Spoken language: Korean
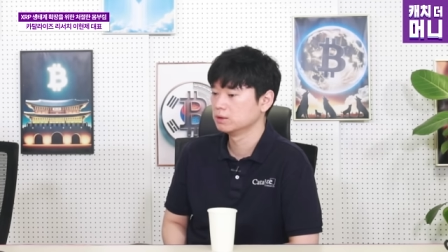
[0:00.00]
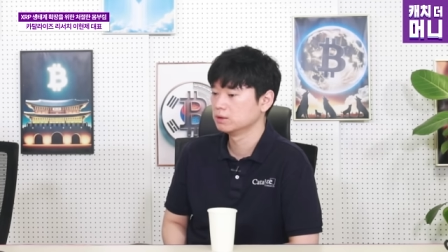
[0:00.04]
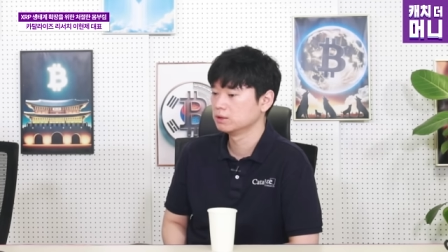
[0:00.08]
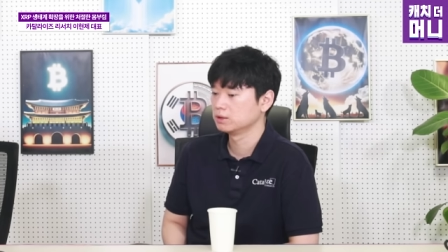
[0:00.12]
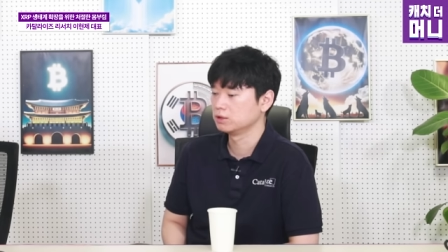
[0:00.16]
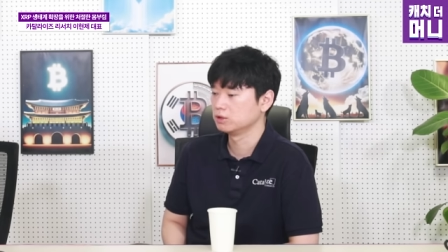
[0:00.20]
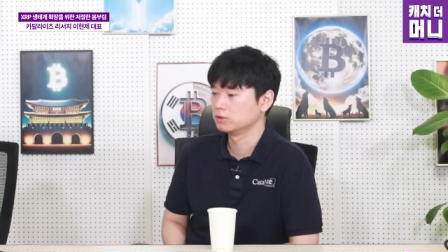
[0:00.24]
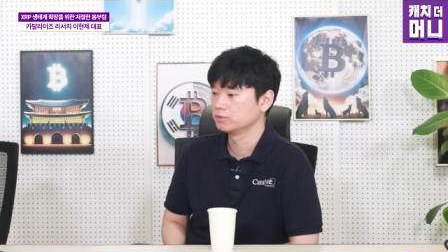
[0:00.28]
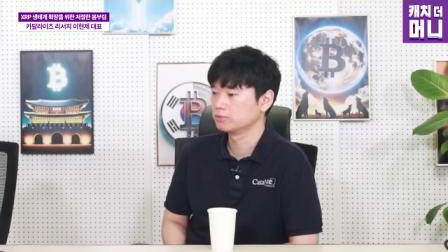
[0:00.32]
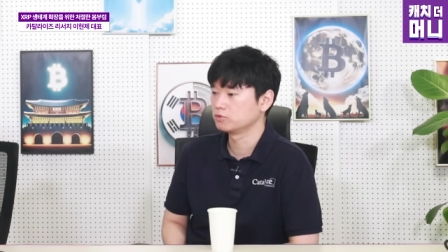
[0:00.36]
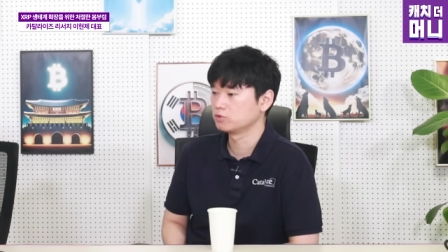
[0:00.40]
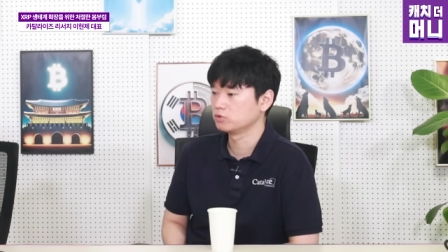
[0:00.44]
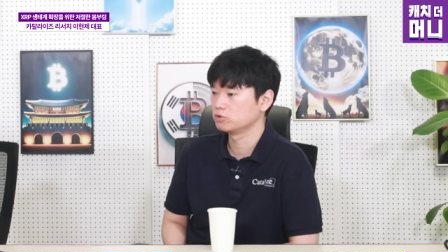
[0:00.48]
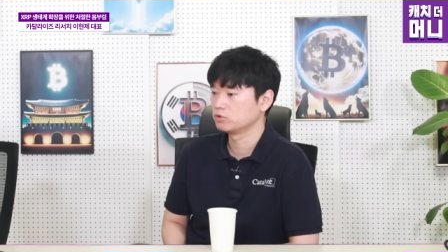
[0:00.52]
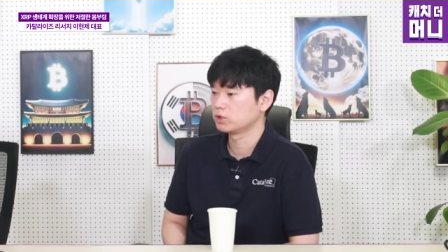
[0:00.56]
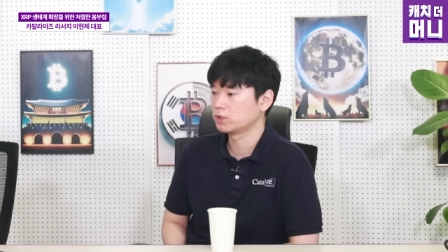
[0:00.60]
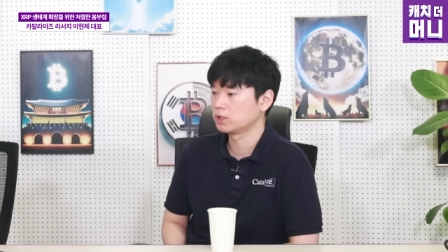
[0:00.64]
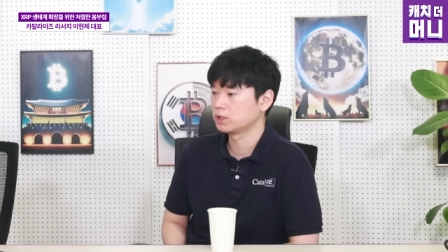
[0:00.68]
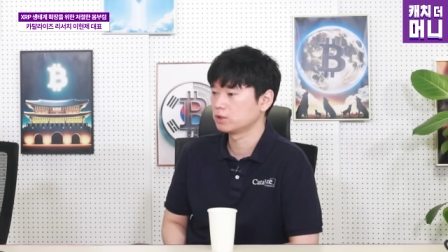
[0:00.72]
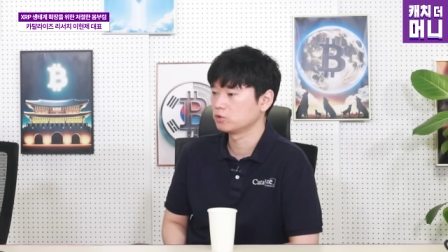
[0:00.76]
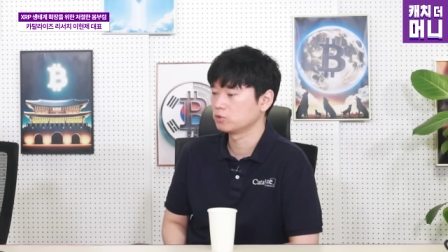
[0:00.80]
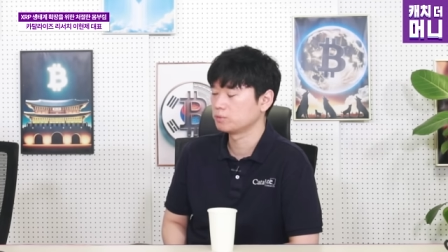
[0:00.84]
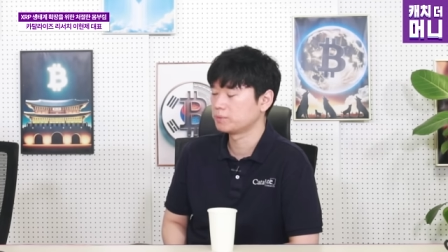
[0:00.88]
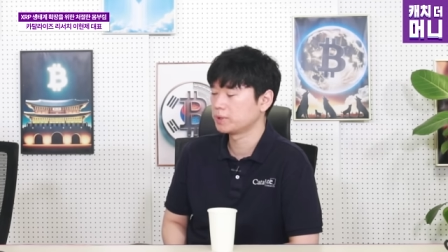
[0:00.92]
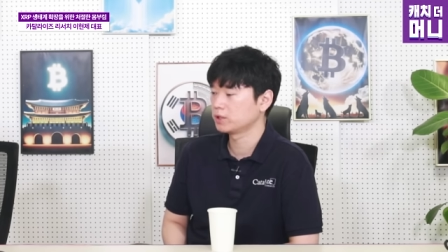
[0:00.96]

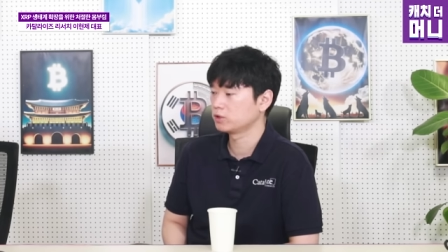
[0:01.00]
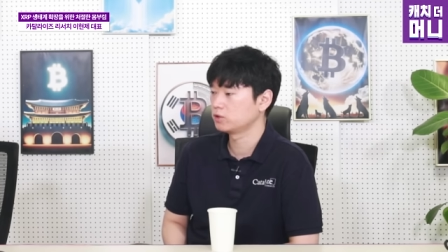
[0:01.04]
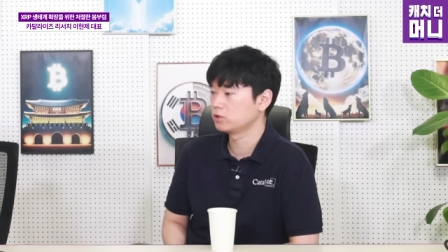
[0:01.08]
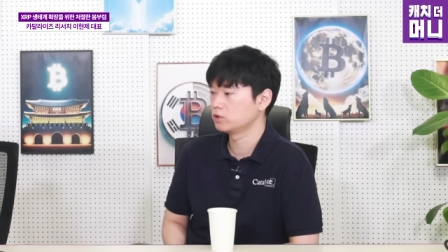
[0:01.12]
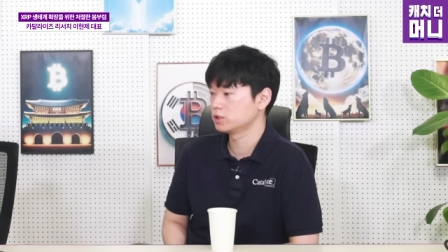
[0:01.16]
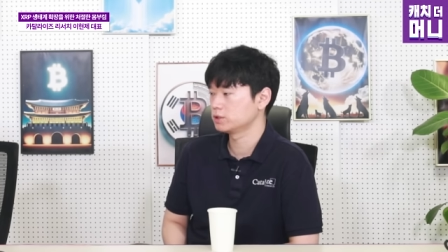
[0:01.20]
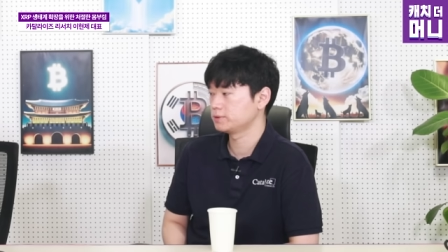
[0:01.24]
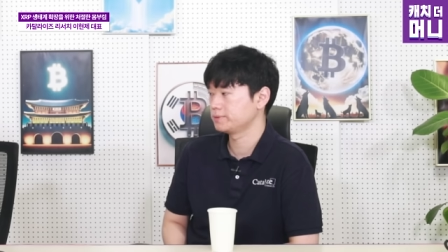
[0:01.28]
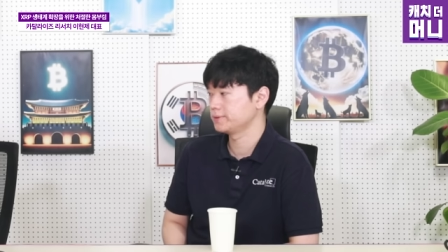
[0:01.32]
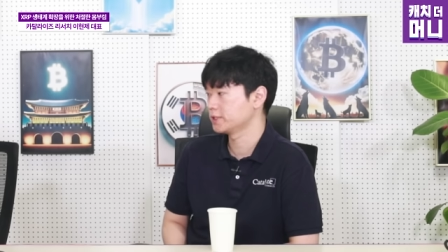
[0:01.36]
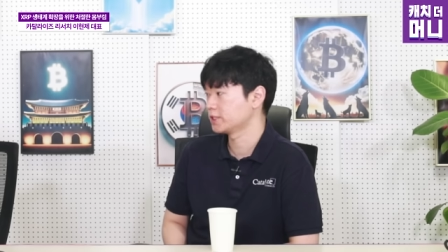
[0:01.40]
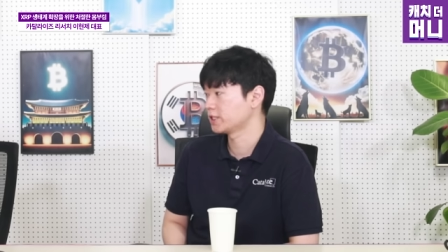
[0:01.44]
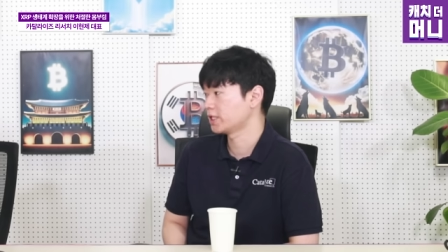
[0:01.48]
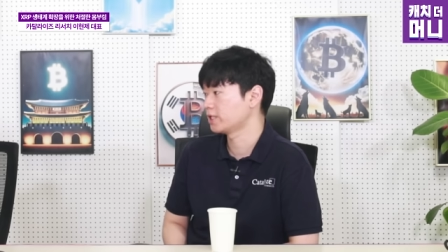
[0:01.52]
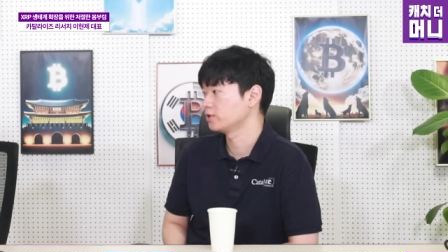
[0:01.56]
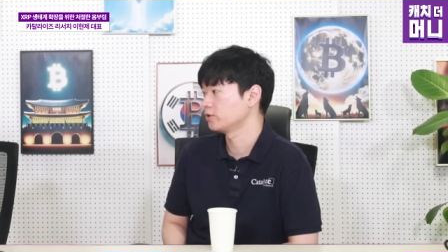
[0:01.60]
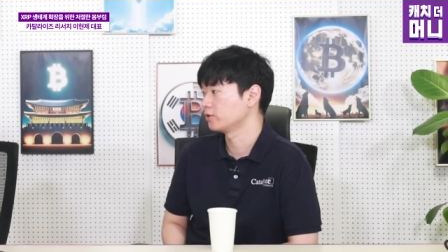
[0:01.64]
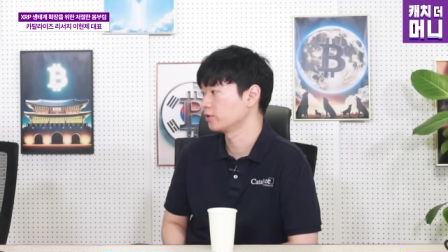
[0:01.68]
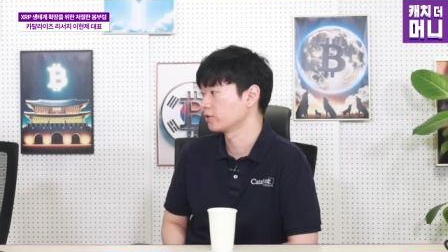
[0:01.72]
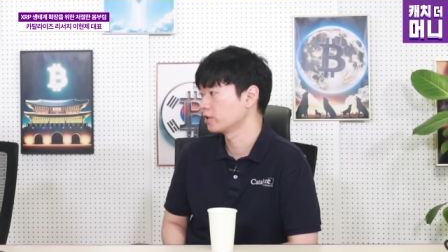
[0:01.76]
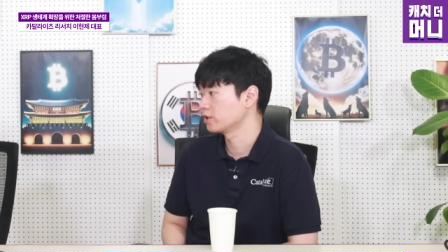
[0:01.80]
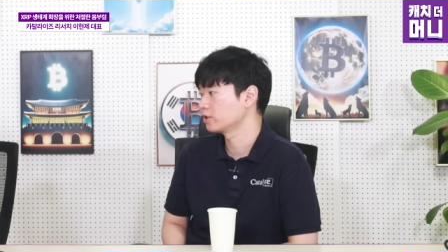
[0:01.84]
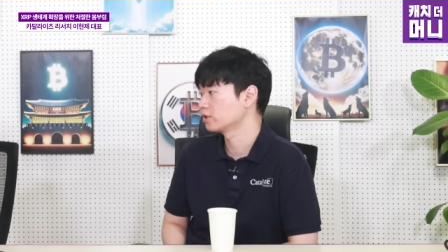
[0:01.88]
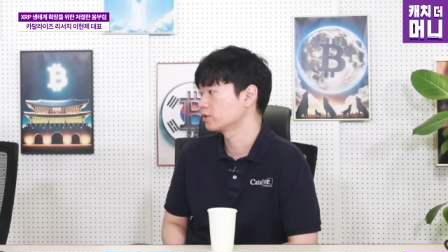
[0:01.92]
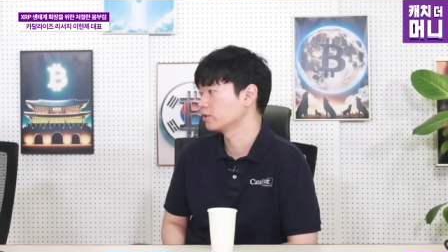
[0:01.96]
그룹들과도 파트너십이 잘
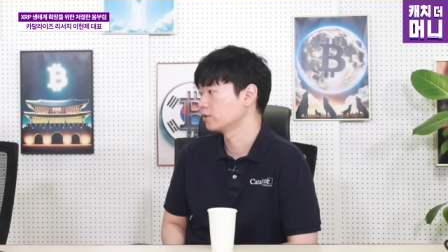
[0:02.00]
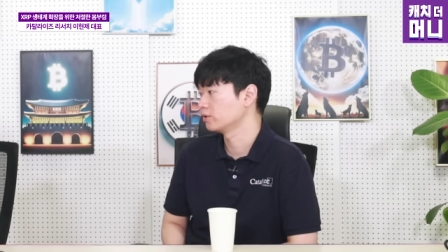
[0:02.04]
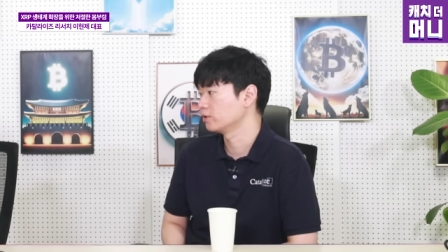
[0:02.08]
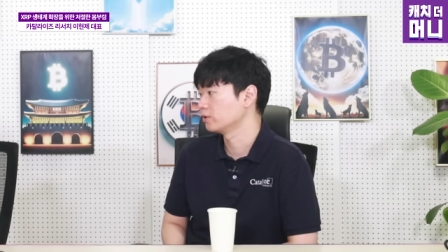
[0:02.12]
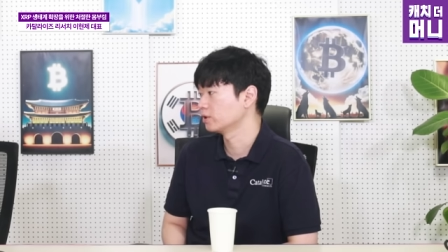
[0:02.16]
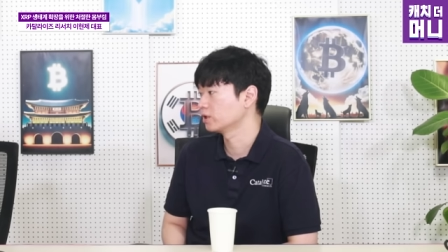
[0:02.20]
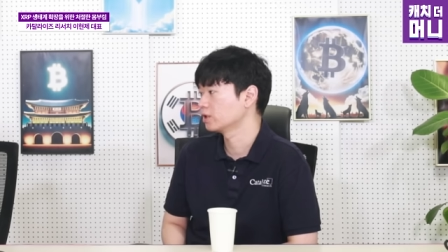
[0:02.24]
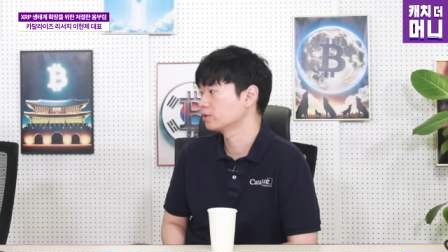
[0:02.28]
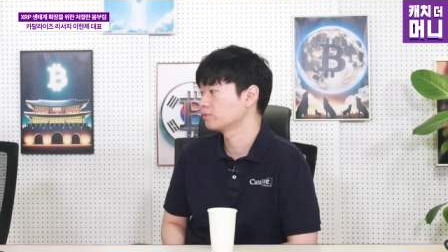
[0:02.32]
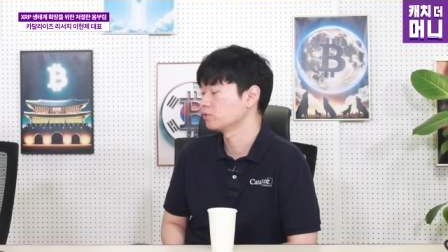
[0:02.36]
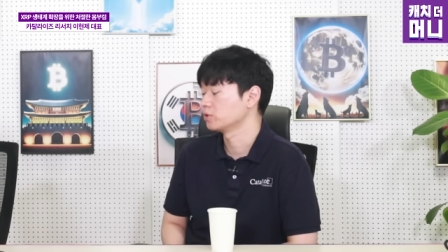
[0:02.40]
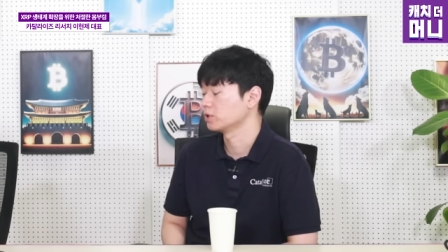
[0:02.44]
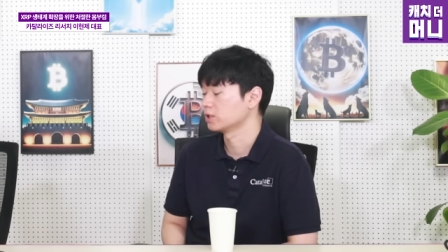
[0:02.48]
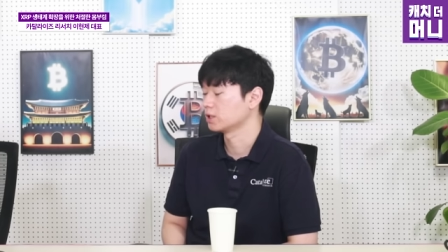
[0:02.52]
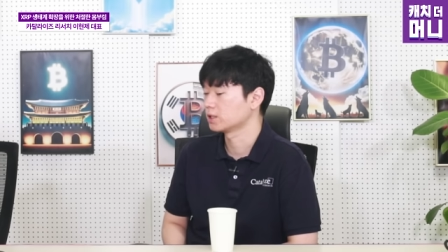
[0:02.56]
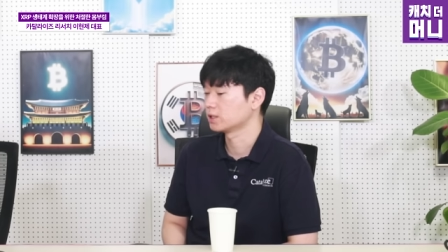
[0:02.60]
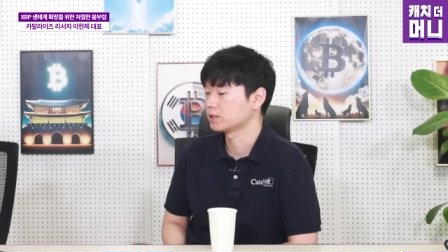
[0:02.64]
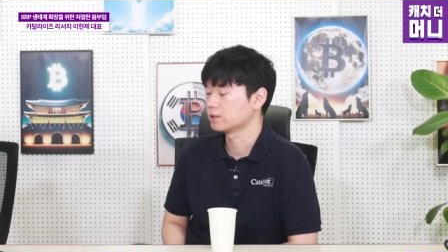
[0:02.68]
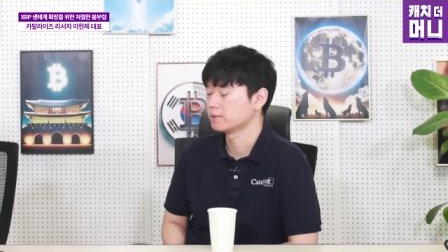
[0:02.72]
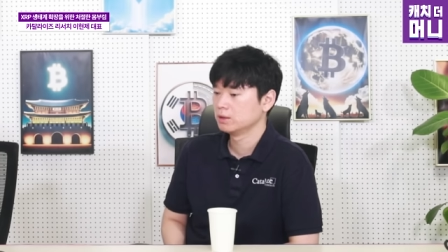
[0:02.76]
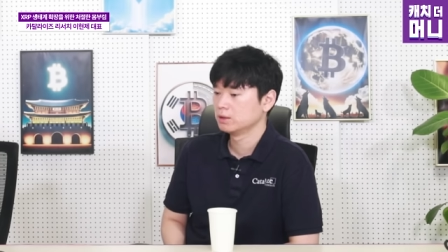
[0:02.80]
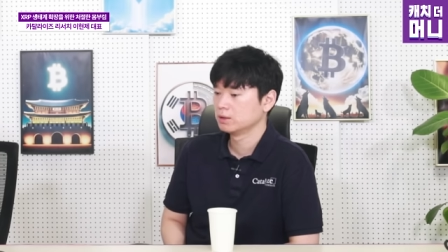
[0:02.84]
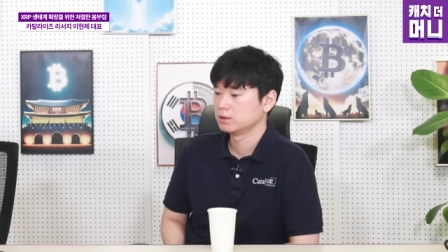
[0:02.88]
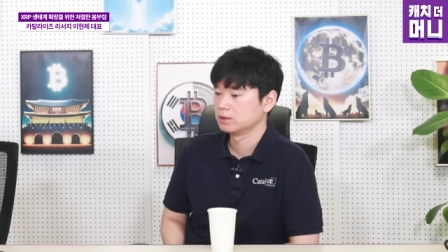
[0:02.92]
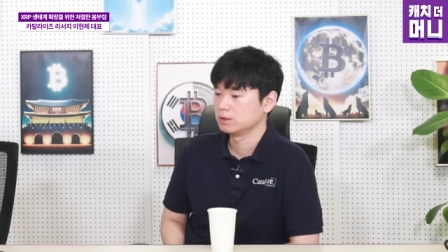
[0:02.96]
연계가 되어 있다
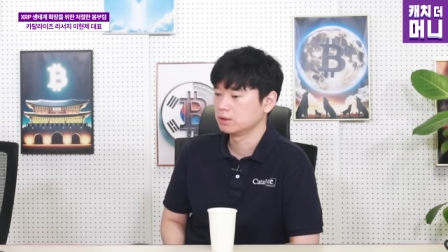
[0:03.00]
보니까